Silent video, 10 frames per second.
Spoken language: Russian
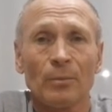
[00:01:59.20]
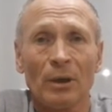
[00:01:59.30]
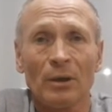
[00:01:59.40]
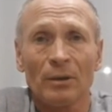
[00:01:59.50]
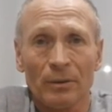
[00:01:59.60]

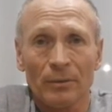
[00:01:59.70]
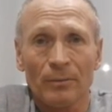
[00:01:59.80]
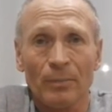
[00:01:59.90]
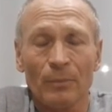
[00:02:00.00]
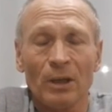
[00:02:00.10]

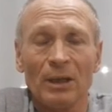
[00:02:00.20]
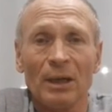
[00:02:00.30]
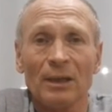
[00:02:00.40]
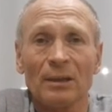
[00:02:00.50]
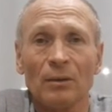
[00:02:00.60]

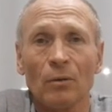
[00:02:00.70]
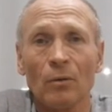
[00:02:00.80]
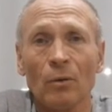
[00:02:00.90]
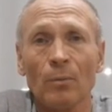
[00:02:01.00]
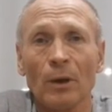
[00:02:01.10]
перепоменяли на
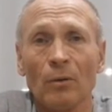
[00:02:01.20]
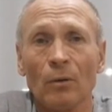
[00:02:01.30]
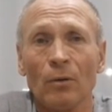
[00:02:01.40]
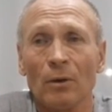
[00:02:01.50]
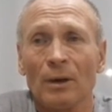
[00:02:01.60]
другого
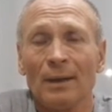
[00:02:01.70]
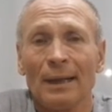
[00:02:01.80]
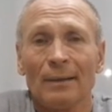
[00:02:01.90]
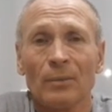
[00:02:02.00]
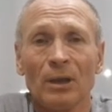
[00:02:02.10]
прокурора.
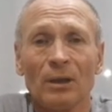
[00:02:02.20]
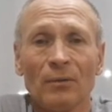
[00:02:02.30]
Мне